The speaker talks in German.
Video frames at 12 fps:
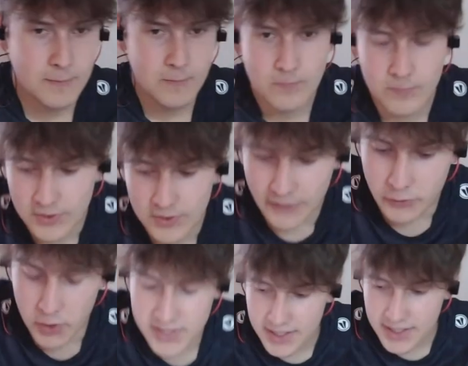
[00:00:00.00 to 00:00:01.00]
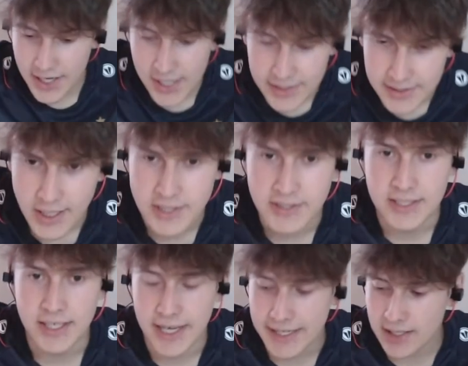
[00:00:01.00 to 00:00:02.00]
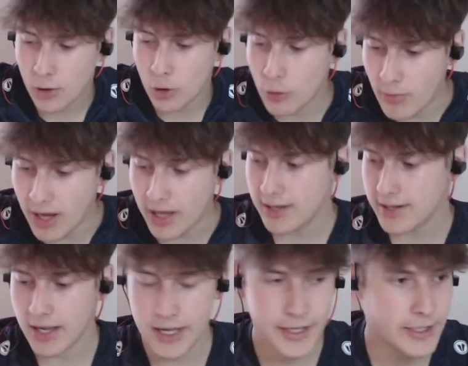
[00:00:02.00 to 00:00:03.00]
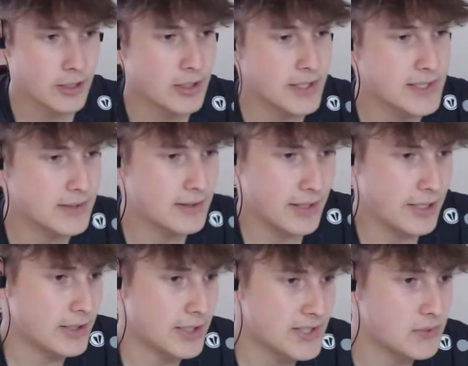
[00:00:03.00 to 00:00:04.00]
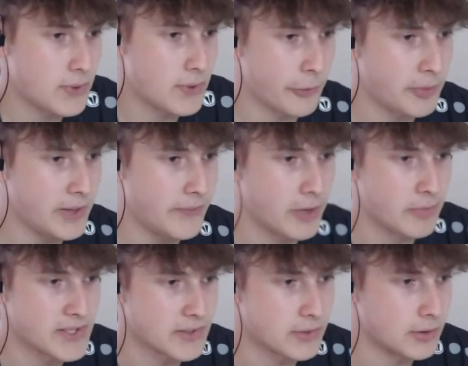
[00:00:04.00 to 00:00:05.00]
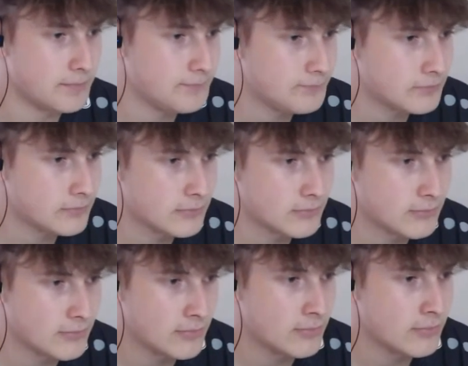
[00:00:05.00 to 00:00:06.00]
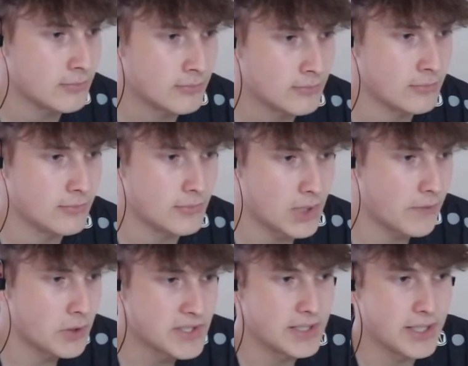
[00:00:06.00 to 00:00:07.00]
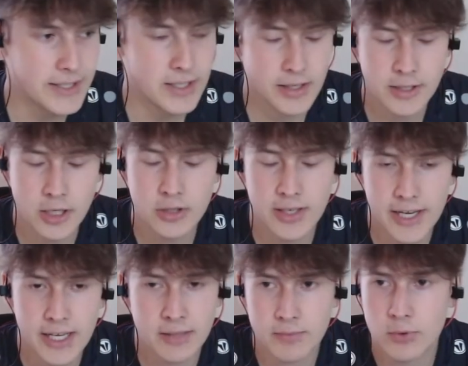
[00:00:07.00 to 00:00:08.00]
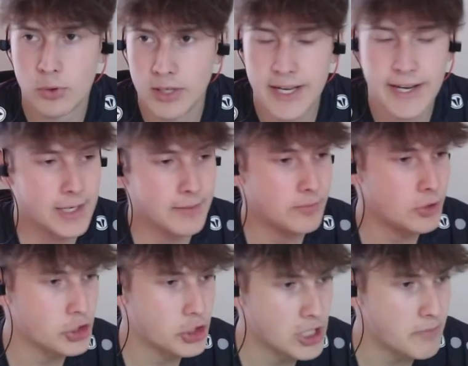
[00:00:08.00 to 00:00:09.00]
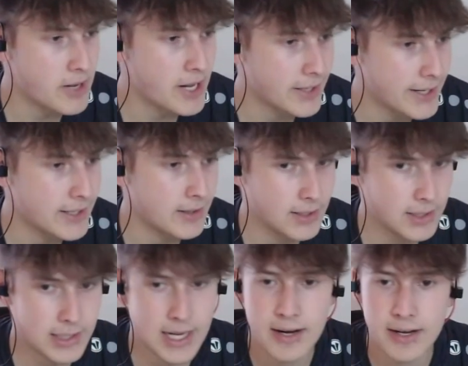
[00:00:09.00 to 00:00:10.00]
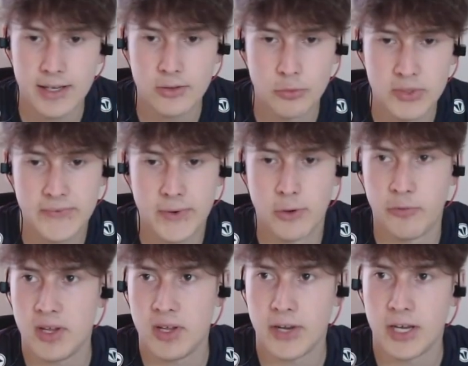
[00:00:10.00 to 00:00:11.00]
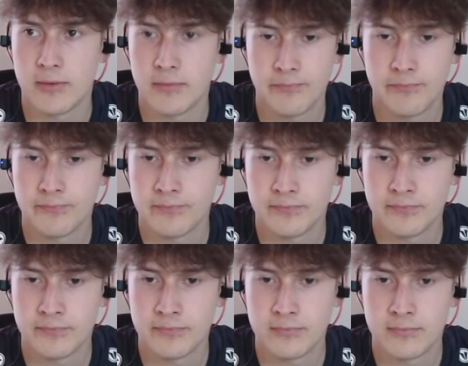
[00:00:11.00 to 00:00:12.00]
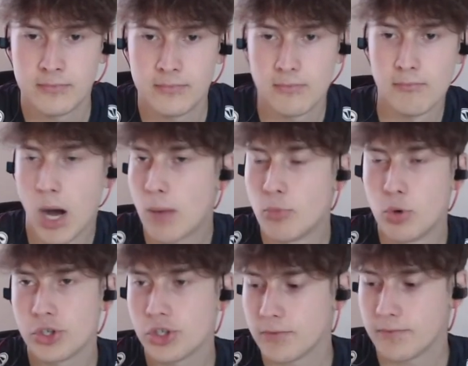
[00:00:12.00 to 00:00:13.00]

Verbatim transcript: Und da wirst du halt dann direkt auch mal daran erinnern, dass erinnert, dass du VfB-Fan bist, so. Da wirst du direkt daran erinnert, ey, Kollege, chill mal deine Lage, du bist VfB-Fan. Mamusch.